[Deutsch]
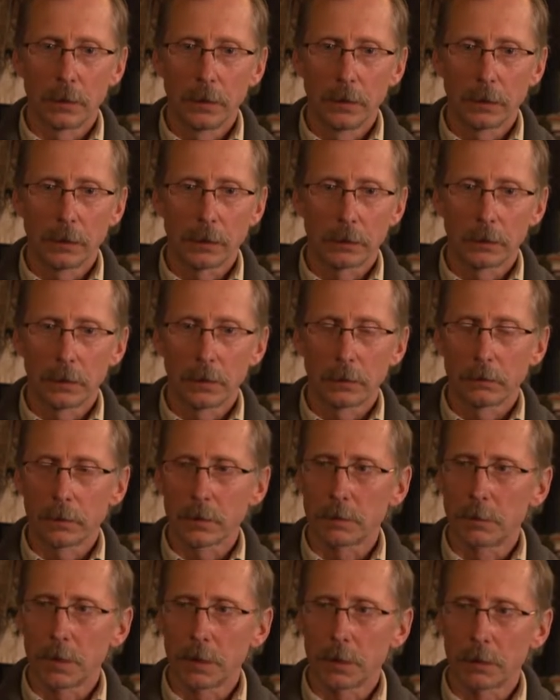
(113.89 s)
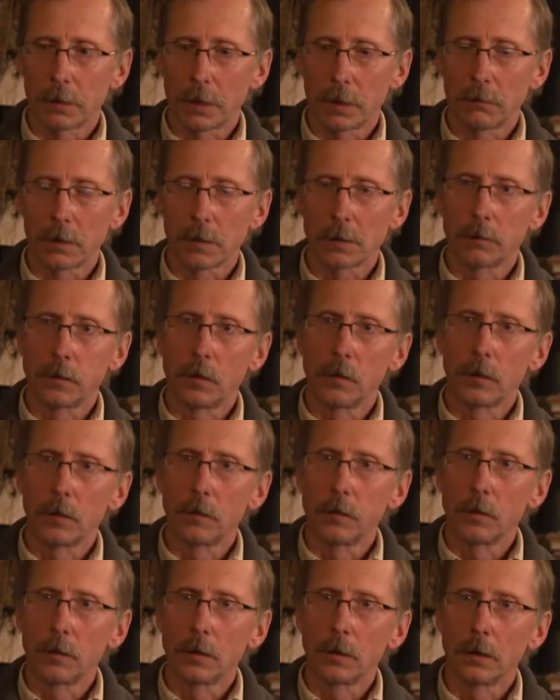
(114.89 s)
nicht, nicht, was man da teilweise
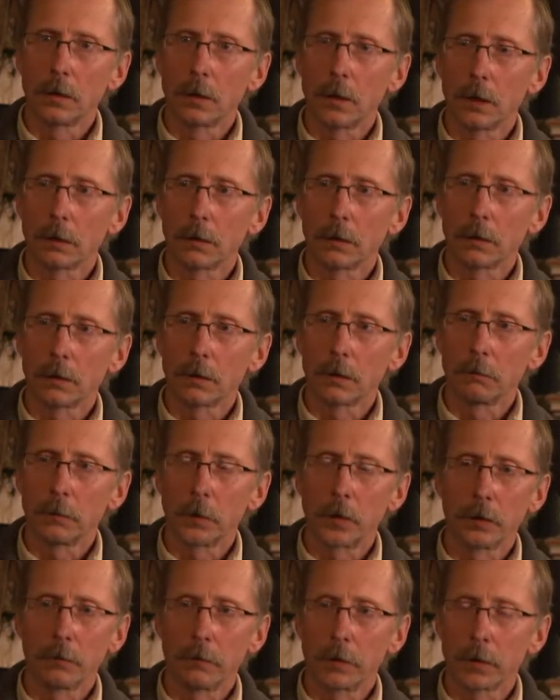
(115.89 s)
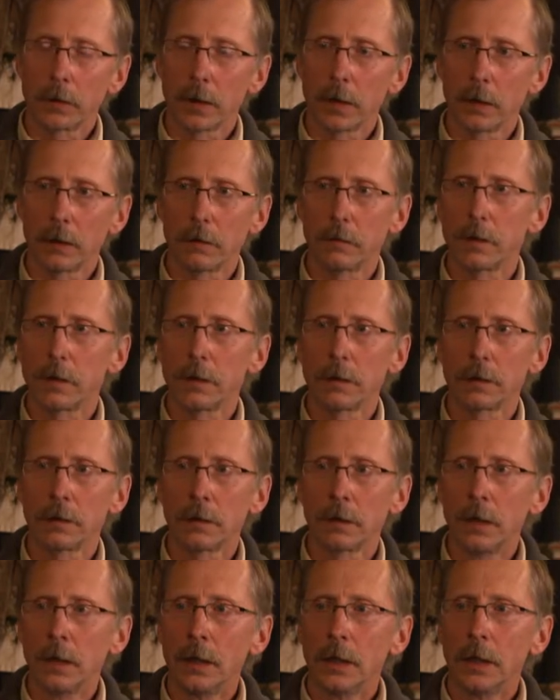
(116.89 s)
vorgefunden hat, äh, irgendwelche Heideflächen.